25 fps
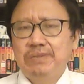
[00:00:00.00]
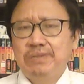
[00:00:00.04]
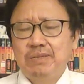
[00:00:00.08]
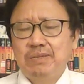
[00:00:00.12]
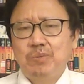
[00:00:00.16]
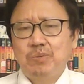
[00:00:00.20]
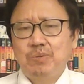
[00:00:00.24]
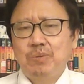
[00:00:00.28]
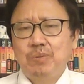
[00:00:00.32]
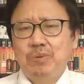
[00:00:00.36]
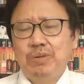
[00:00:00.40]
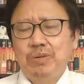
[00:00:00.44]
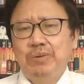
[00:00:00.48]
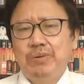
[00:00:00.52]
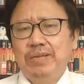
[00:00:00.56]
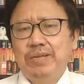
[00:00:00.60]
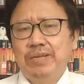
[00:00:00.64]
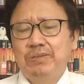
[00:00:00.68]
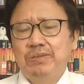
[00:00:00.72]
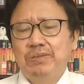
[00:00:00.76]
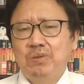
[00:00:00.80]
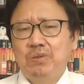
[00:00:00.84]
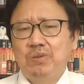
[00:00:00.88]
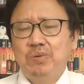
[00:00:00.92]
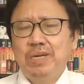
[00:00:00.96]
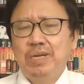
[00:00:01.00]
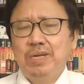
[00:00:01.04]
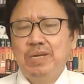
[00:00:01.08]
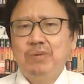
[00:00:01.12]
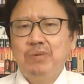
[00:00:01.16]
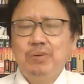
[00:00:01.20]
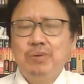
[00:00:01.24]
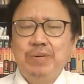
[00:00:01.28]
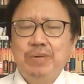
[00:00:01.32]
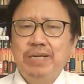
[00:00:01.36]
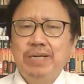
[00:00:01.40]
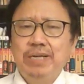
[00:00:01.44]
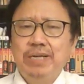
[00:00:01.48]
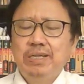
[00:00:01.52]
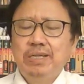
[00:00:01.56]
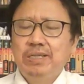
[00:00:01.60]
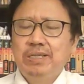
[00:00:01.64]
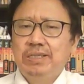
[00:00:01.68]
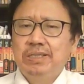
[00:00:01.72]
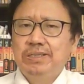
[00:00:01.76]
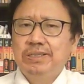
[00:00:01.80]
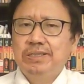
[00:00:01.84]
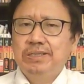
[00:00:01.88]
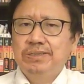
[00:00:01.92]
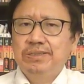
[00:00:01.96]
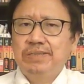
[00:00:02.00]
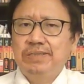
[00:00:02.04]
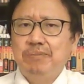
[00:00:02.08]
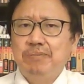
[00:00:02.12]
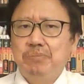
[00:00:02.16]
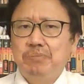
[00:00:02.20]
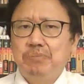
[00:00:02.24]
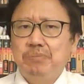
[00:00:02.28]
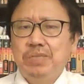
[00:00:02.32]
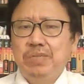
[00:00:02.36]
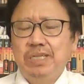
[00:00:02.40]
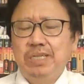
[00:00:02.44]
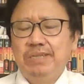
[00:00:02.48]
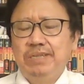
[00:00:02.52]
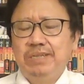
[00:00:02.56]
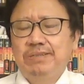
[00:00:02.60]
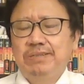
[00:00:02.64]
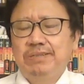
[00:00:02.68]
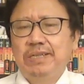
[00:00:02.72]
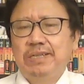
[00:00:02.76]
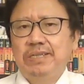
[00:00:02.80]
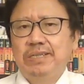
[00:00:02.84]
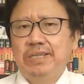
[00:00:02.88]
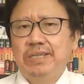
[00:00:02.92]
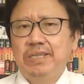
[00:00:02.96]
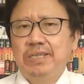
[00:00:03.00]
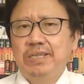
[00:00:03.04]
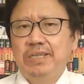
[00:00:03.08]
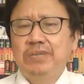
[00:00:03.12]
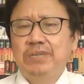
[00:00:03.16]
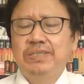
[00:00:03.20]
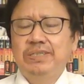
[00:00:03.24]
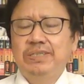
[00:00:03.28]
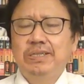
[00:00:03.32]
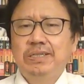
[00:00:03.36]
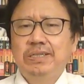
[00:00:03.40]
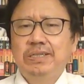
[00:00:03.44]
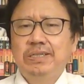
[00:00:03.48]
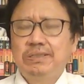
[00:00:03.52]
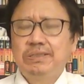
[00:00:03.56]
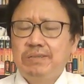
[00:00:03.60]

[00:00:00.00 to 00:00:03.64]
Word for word: 政治局委员、中央委员和省部级以上的领导人，